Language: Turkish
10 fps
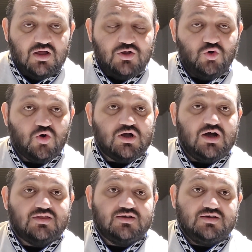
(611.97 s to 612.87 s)
Yok
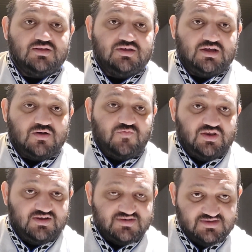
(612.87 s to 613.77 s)
artık Indiana
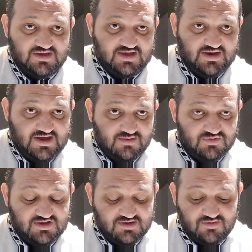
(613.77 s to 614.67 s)
Phoenix'i de yener
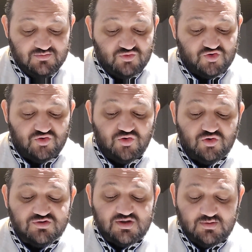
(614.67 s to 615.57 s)
mi diye
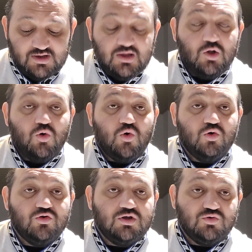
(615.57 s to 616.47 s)
düşünüyoruz ama
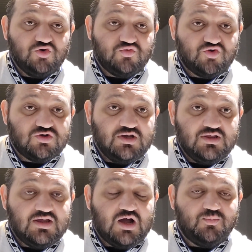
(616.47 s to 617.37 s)
onun da 3.5
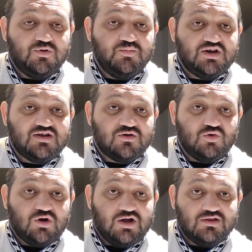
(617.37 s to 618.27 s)
handikaplı 1.40
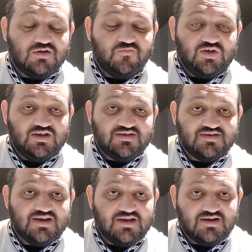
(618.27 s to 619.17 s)
oranından
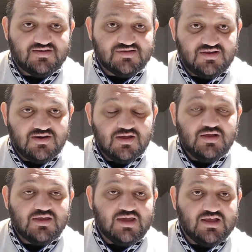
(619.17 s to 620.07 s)
Phoenix'in en azından
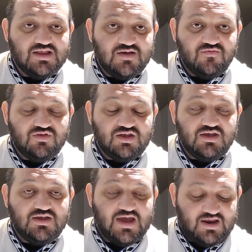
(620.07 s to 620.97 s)
kendi evinde
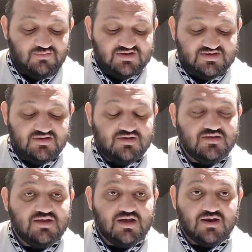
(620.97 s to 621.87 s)
yenmesi
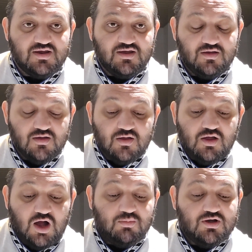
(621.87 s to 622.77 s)
Indiana'yı.
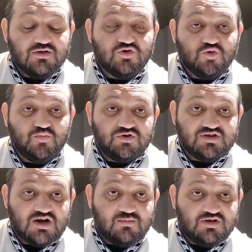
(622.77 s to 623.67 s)
Ama sürpriz
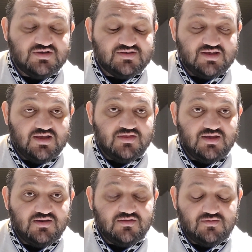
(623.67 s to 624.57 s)
aramak
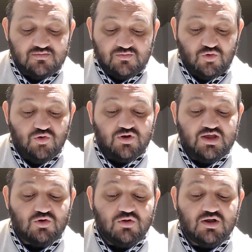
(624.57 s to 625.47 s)
isteyenler
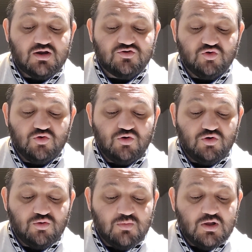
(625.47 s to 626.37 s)
örnek olarak
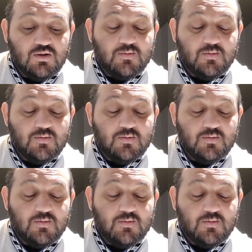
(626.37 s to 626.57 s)
söylüyorum.